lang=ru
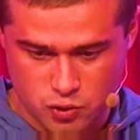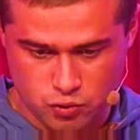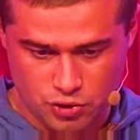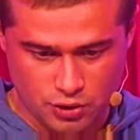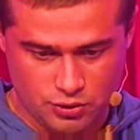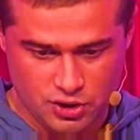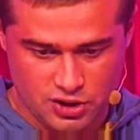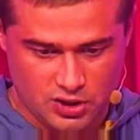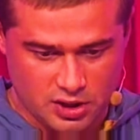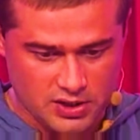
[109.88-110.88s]
слушай, ты
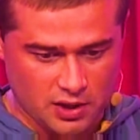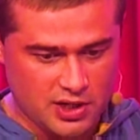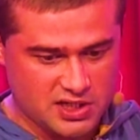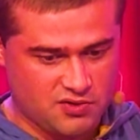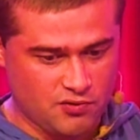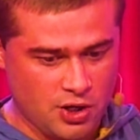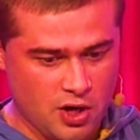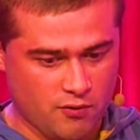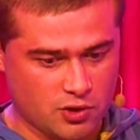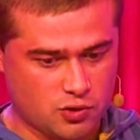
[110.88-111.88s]
сказал, я
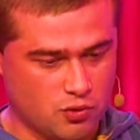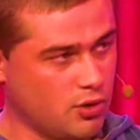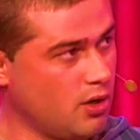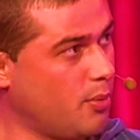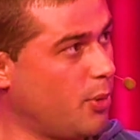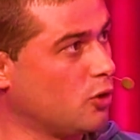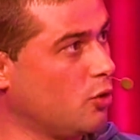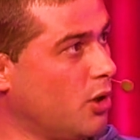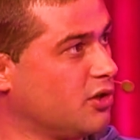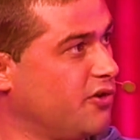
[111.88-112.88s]
свиней вожу. Я
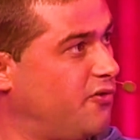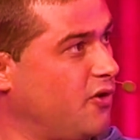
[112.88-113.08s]
подумал, ты